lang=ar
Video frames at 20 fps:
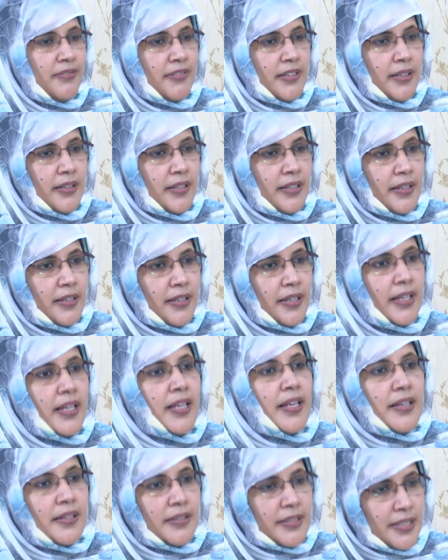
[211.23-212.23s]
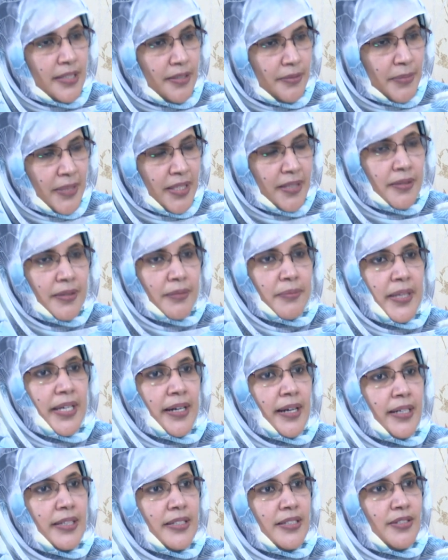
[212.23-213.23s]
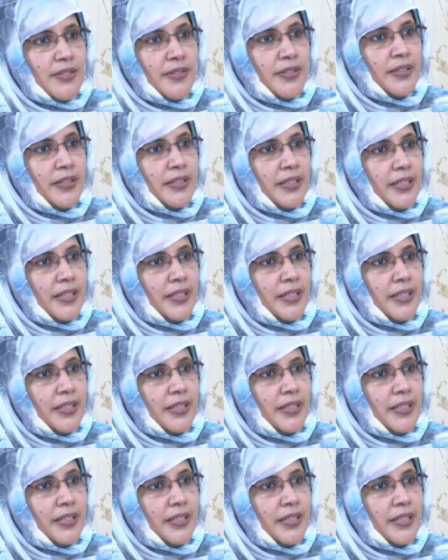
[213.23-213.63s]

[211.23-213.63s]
مراكز صنع القرار جميع مراكز صنع